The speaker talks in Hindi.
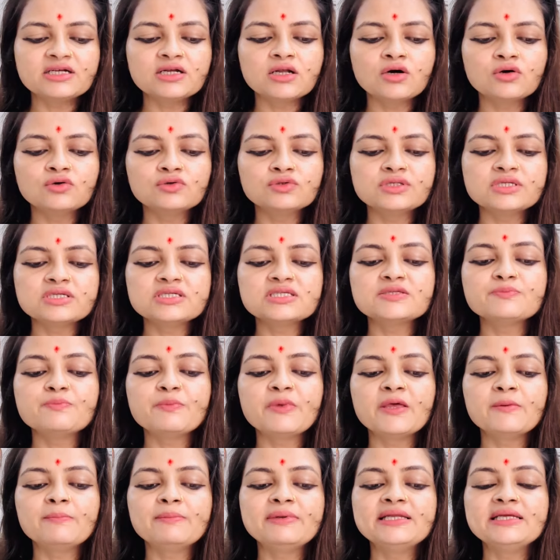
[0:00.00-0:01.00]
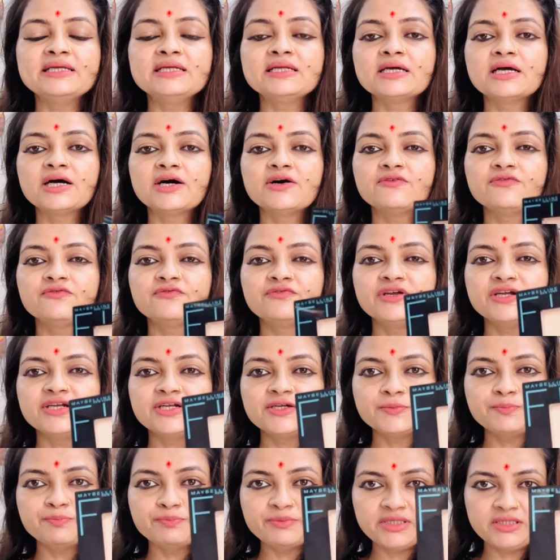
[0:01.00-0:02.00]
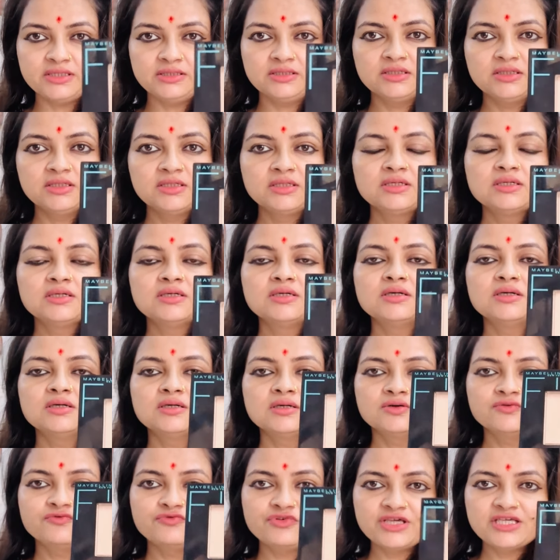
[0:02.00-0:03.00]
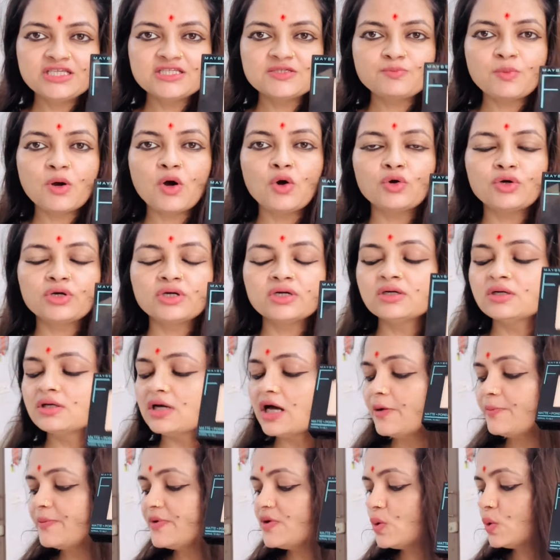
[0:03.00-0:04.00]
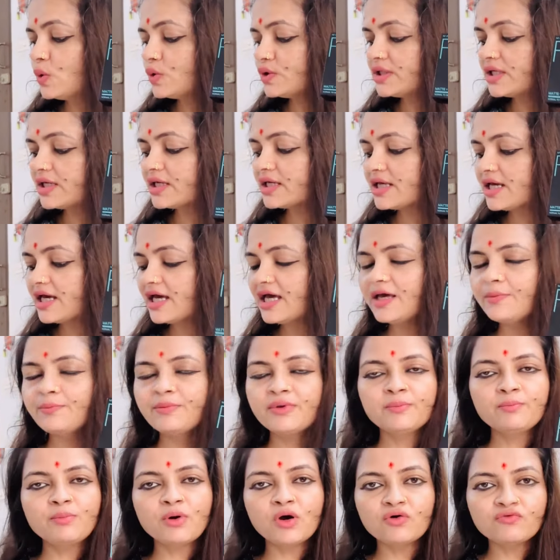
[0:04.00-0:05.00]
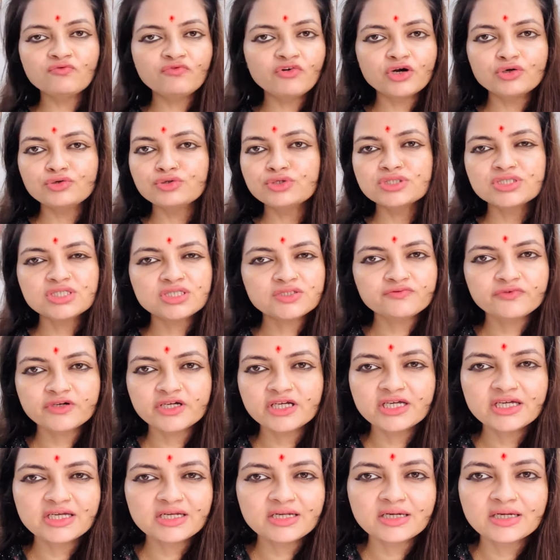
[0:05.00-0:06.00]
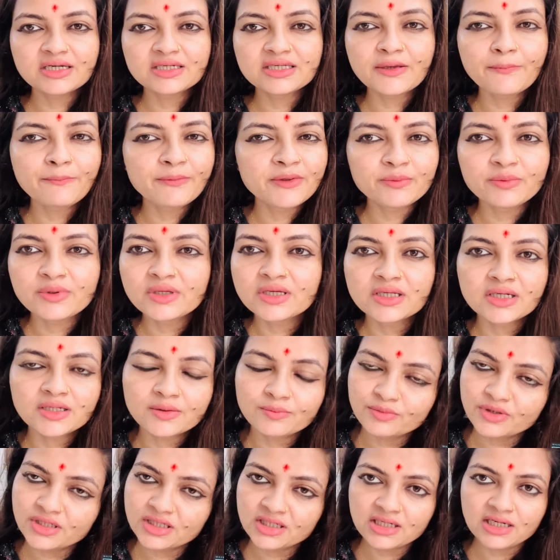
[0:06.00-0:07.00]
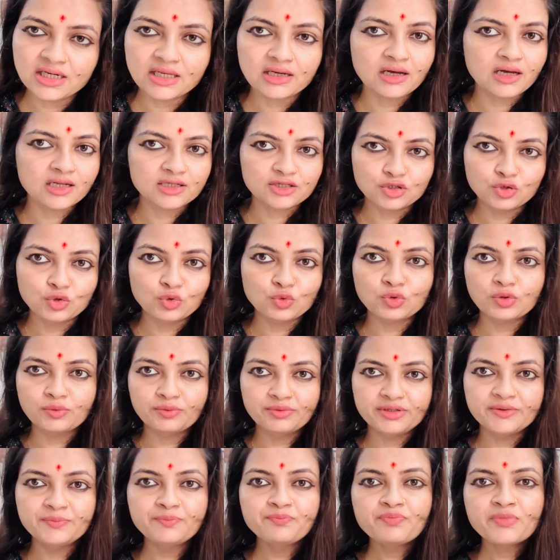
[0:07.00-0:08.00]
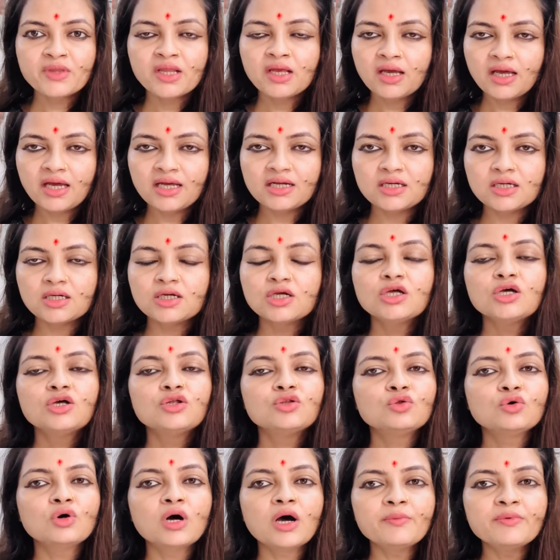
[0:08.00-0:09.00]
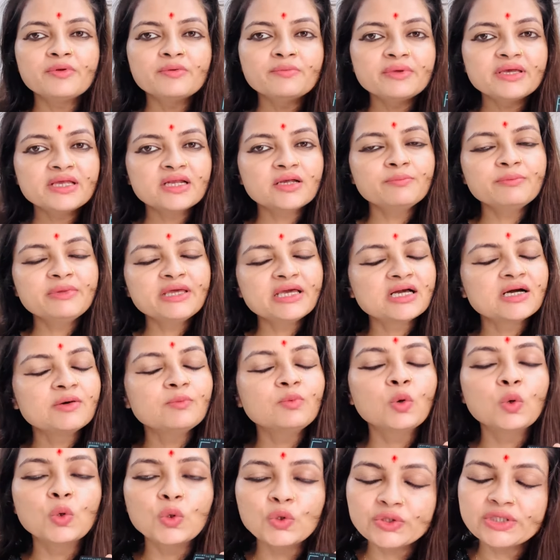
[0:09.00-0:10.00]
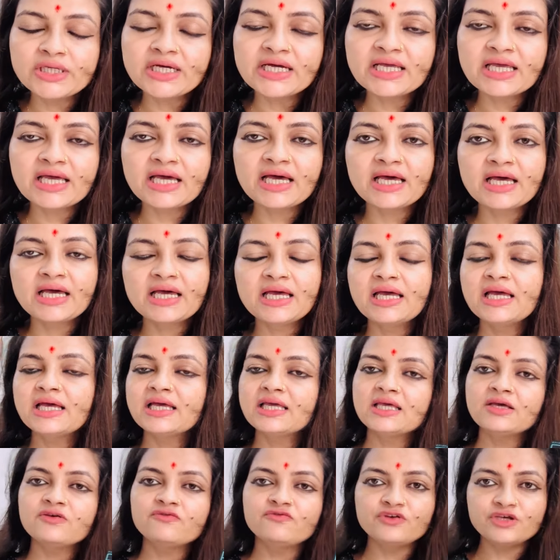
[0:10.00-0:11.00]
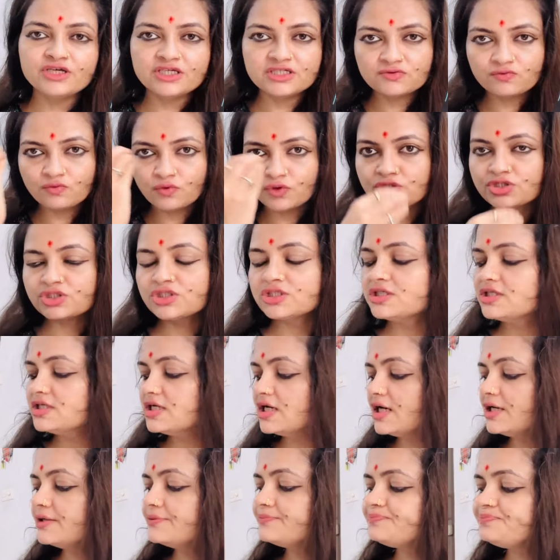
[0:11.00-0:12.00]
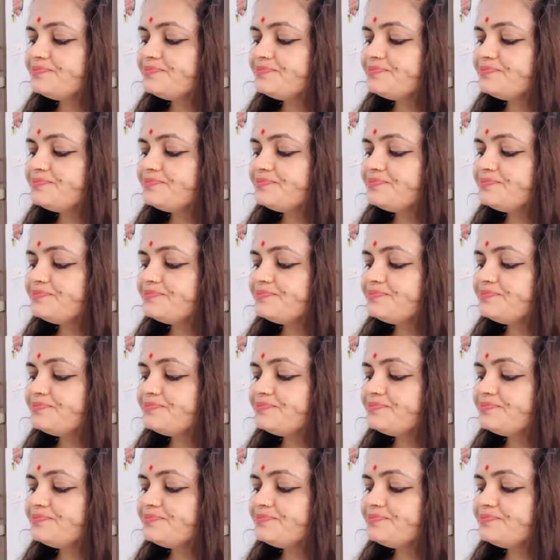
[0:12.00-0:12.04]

नाउ दिस मेबलिन का फिट मी फेस पाउडर अभी होता क्या है मैं फाउंडेशन वगैरह या बीबी क्रीम भी नहीं लगाती हूँ अभी है ना तो अभी मेरा मेकअप होता क्या है कि फेस वॉश किया